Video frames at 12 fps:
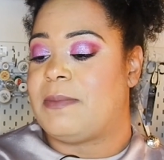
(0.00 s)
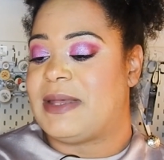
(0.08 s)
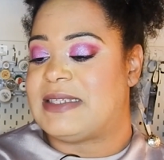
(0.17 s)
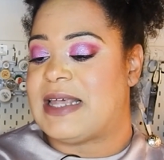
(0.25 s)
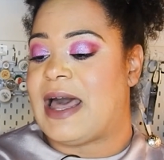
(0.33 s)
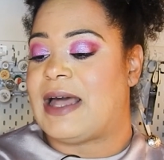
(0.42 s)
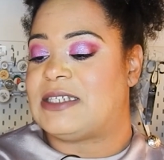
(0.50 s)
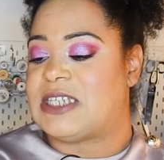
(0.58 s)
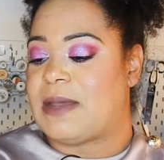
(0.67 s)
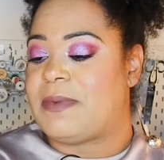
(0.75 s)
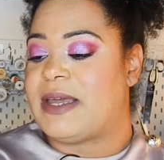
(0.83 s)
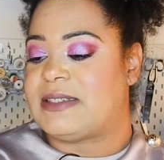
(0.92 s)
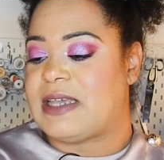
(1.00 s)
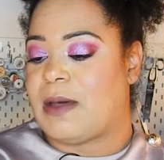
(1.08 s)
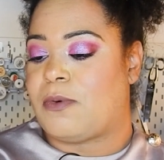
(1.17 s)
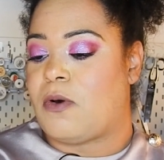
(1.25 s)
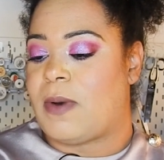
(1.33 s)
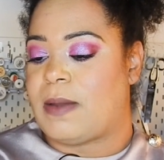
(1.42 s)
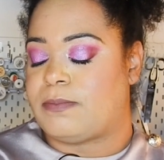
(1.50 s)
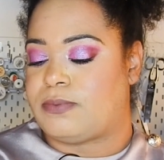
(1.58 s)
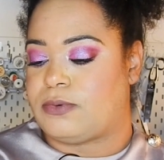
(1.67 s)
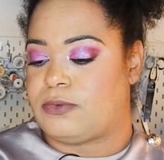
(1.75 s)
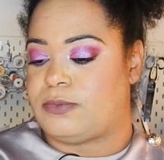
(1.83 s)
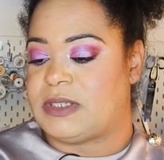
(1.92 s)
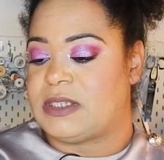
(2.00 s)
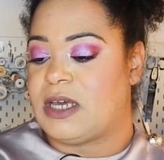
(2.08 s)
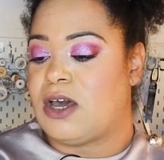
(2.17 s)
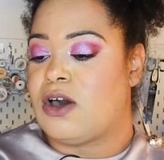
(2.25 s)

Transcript: mais ça a jamais été un problème pour lui.